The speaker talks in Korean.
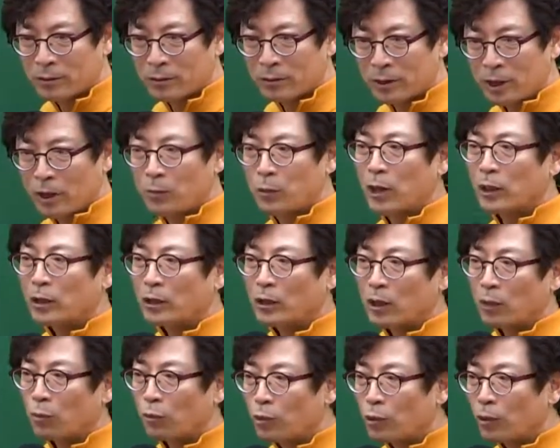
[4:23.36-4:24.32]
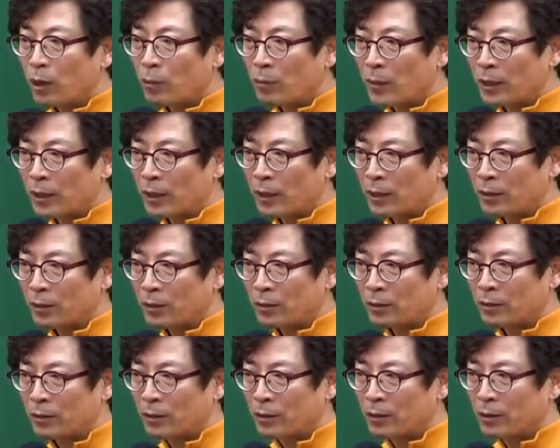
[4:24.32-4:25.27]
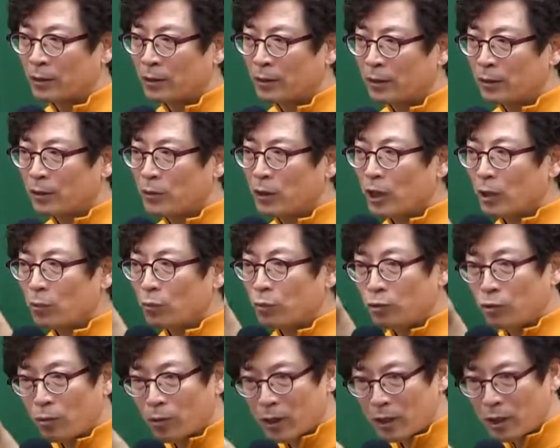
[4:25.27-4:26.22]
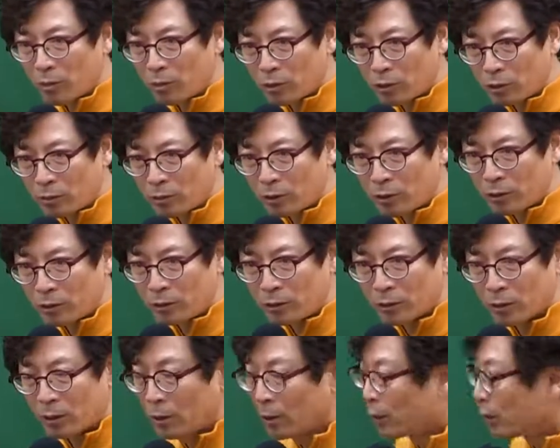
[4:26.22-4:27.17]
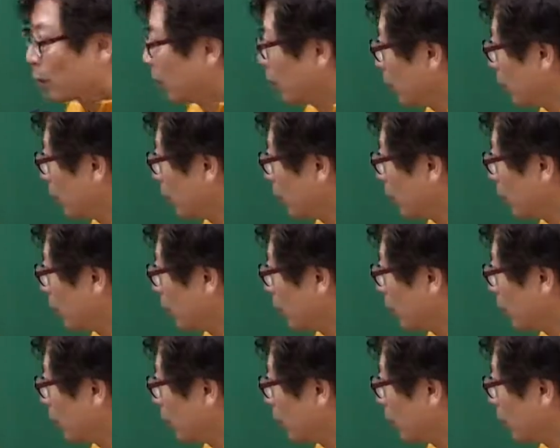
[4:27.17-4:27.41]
이 변경등기가 무효란 말이에요. 그럼 이게 무효가 돼버리면은 이